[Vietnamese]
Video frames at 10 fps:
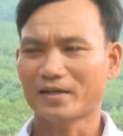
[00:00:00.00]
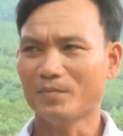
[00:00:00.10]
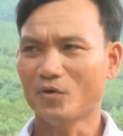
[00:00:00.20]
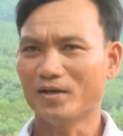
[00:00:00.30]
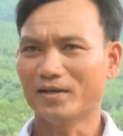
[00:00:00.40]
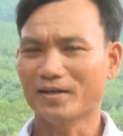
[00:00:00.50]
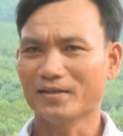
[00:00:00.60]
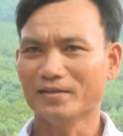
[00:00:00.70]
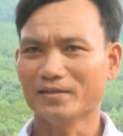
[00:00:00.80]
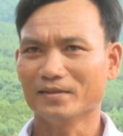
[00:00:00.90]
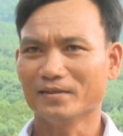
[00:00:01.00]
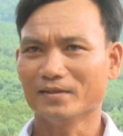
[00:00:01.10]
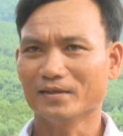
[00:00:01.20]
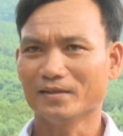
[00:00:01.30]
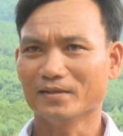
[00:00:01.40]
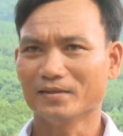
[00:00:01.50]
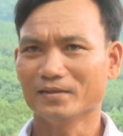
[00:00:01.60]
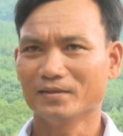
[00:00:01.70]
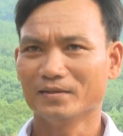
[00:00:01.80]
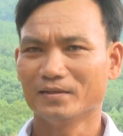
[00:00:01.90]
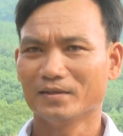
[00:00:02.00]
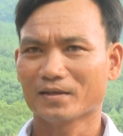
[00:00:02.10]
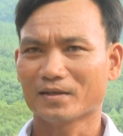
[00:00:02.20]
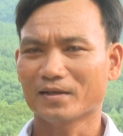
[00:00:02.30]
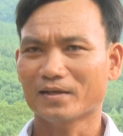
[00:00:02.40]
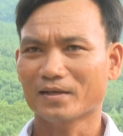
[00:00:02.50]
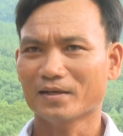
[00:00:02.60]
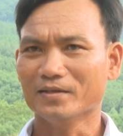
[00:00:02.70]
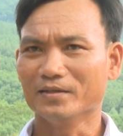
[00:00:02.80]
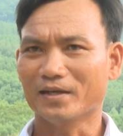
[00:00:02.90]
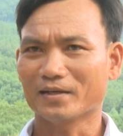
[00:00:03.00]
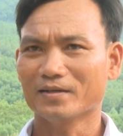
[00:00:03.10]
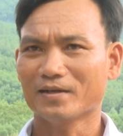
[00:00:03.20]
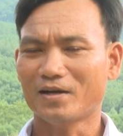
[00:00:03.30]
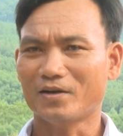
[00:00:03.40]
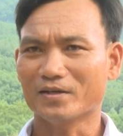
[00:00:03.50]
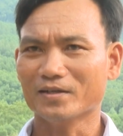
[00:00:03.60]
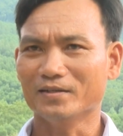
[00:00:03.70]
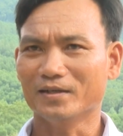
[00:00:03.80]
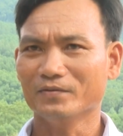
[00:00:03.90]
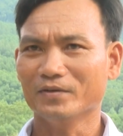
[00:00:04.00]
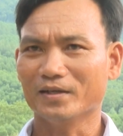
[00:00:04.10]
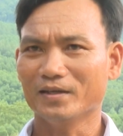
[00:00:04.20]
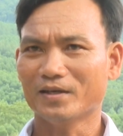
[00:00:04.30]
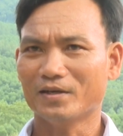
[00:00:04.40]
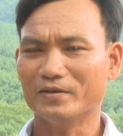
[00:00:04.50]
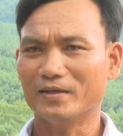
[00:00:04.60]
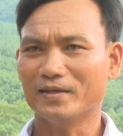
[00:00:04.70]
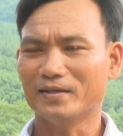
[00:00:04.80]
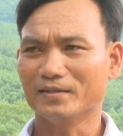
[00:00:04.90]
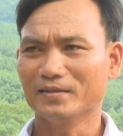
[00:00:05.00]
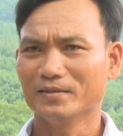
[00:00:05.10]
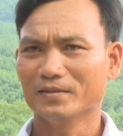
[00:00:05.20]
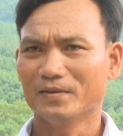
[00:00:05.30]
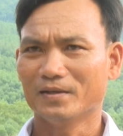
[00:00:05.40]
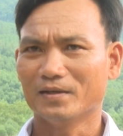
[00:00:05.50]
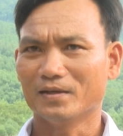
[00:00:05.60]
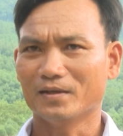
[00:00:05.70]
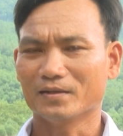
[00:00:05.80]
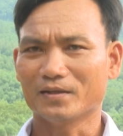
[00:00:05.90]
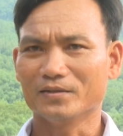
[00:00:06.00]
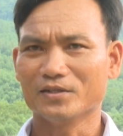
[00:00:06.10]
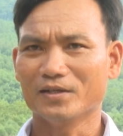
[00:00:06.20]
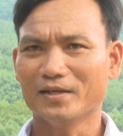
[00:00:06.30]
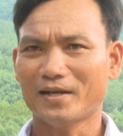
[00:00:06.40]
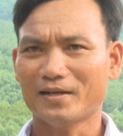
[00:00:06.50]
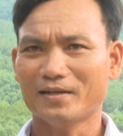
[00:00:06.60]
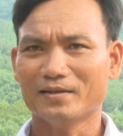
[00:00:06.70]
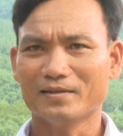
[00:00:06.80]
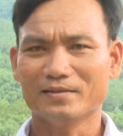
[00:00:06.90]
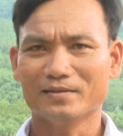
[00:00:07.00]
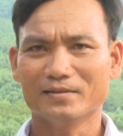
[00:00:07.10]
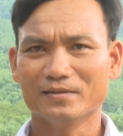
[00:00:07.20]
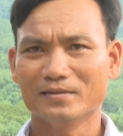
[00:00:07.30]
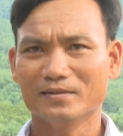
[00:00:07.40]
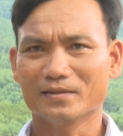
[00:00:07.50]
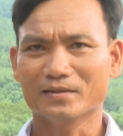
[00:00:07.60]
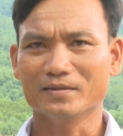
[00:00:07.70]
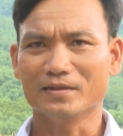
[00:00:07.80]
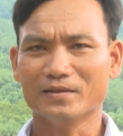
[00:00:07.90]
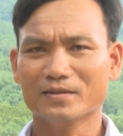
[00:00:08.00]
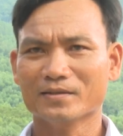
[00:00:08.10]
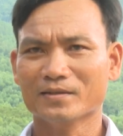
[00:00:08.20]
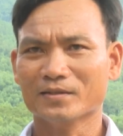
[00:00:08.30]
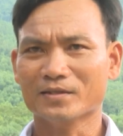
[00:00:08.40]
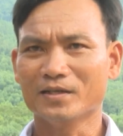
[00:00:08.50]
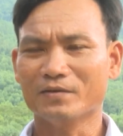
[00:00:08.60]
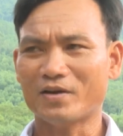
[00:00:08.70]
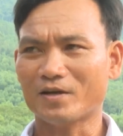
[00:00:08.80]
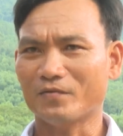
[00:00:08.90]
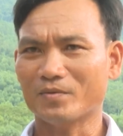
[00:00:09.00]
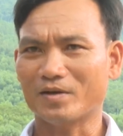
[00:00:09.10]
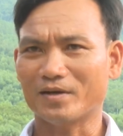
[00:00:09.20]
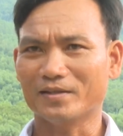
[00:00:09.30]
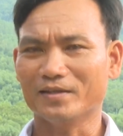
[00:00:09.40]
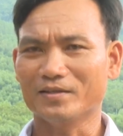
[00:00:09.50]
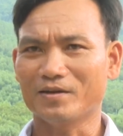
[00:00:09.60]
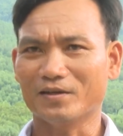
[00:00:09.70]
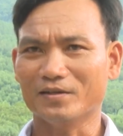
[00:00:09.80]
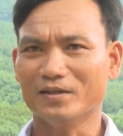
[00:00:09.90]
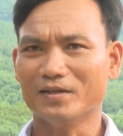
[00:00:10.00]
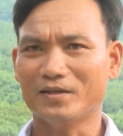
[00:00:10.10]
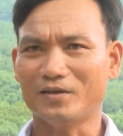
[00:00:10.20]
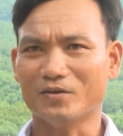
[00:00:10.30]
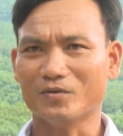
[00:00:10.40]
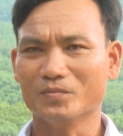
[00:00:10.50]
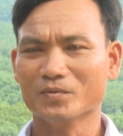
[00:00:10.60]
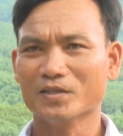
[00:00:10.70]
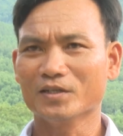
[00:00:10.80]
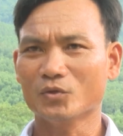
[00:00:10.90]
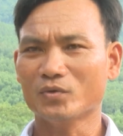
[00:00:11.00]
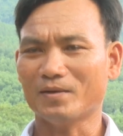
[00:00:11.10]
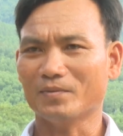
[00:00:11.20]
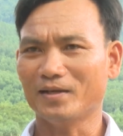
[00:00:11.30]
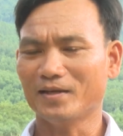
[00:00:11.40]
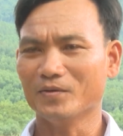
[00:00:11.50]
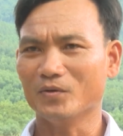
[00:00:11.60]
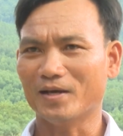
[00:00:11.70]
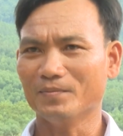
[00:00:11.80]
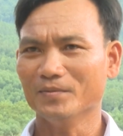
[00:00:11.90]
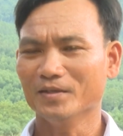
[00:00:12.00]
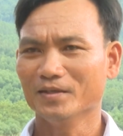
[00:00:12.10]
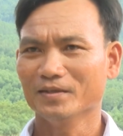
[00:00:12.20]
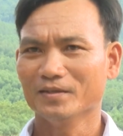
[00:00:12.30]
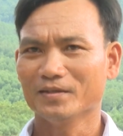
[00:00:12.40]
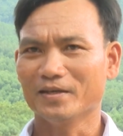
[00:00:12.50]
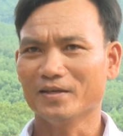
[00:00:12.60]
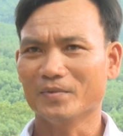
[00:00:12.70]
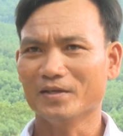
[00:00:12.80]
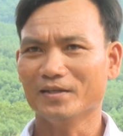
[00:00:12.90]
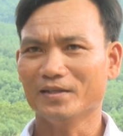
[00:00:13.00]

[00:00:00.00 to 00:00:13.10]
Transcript: cái mô hình này thì cái cái cái người dân lên cao họ rất hưởng ứng vì cái lý do là Ờ, từ xưa đến nay là những chưa phát động phong trào này thì nhờ cửa họ cũng chưa chú trọng đánh lá nhiều lắm. Nhưng hiện bây giờ